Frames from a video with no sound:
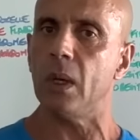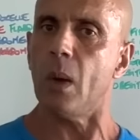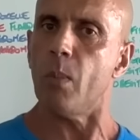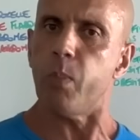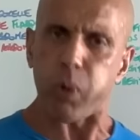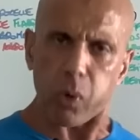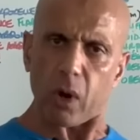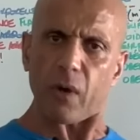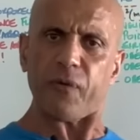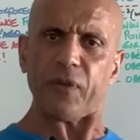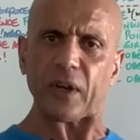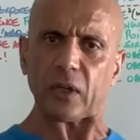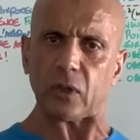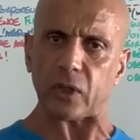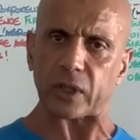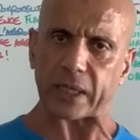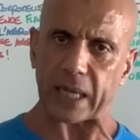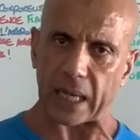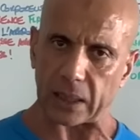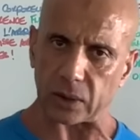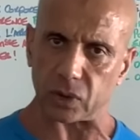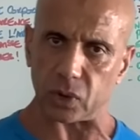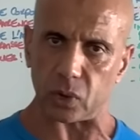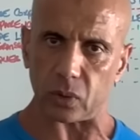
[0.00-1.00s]
Pourquoi faire le
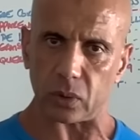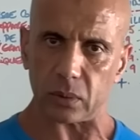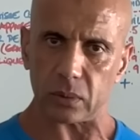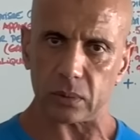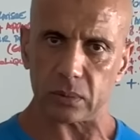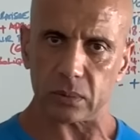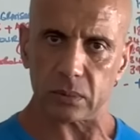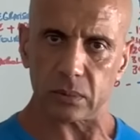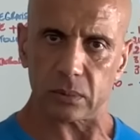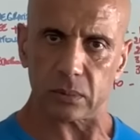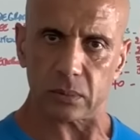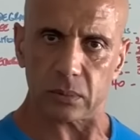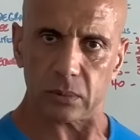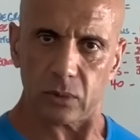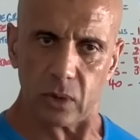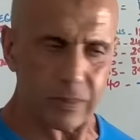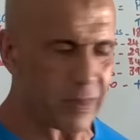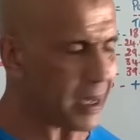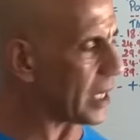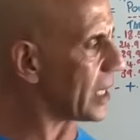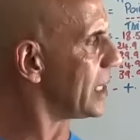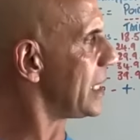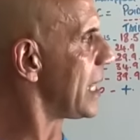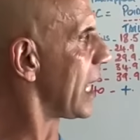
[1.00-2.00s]
cardio Le
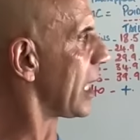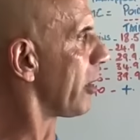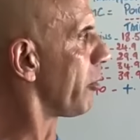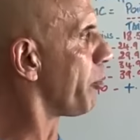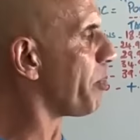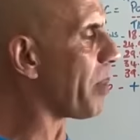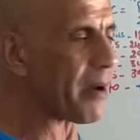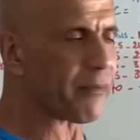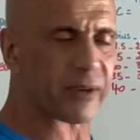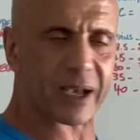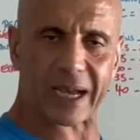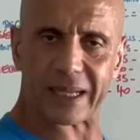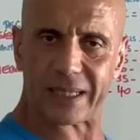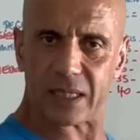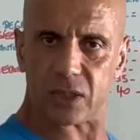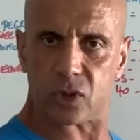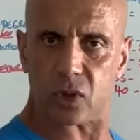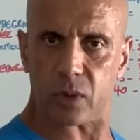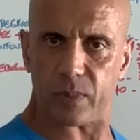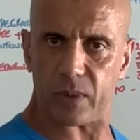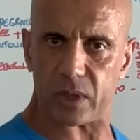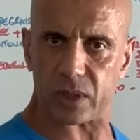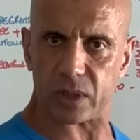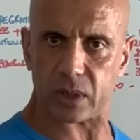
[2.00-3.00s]
mec, il n'arrive pas à gagner
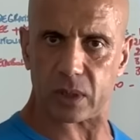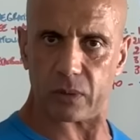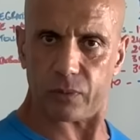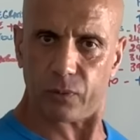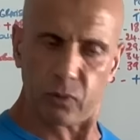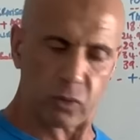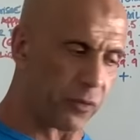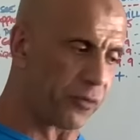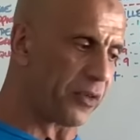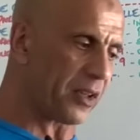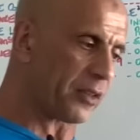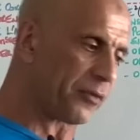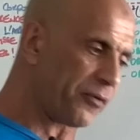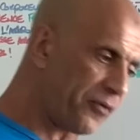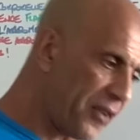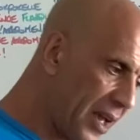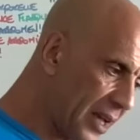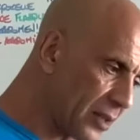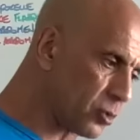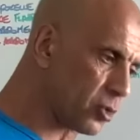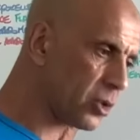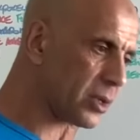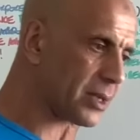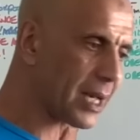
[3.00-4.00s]
du muscle. Vous lui faites
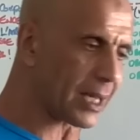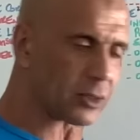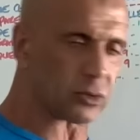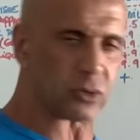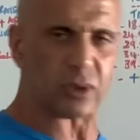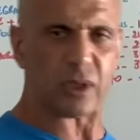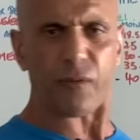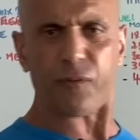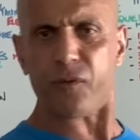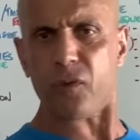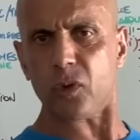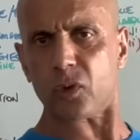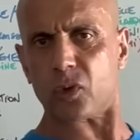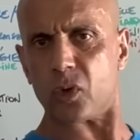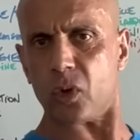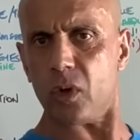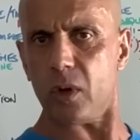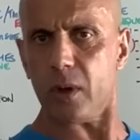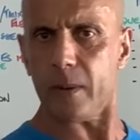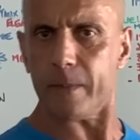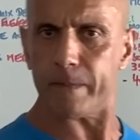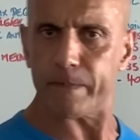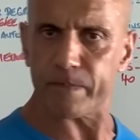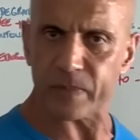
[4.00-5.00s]
faire du cardio, il est
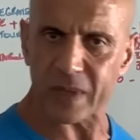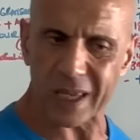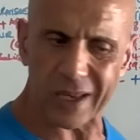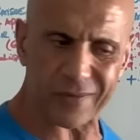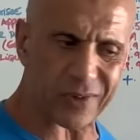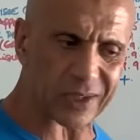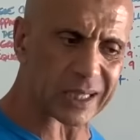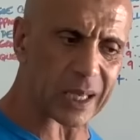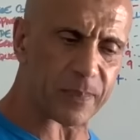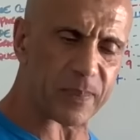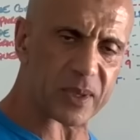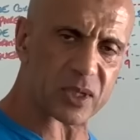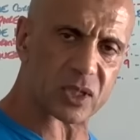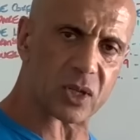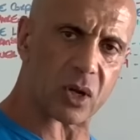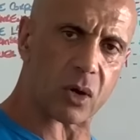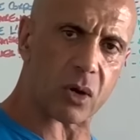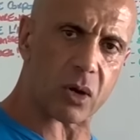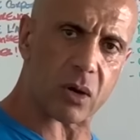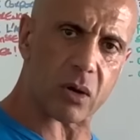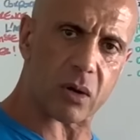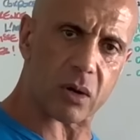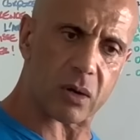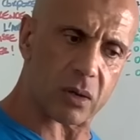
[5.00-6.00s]
foutu. Il va taper
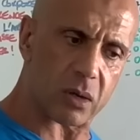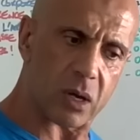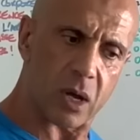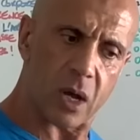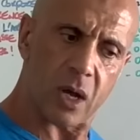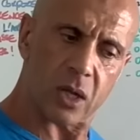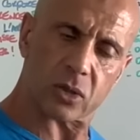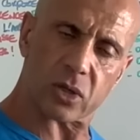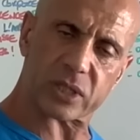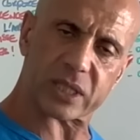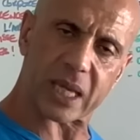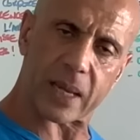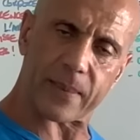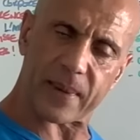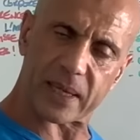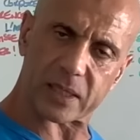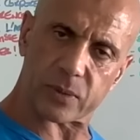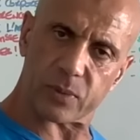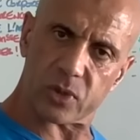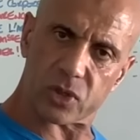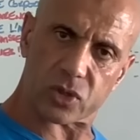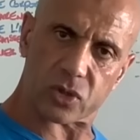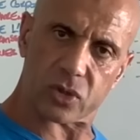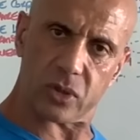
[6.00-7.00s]
son, dans sa
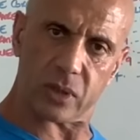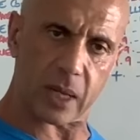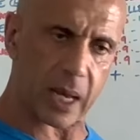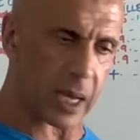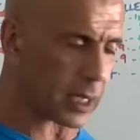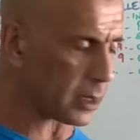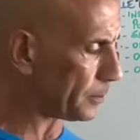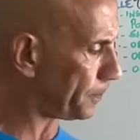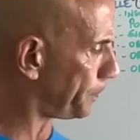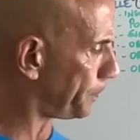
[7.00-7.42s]
masse musculaire.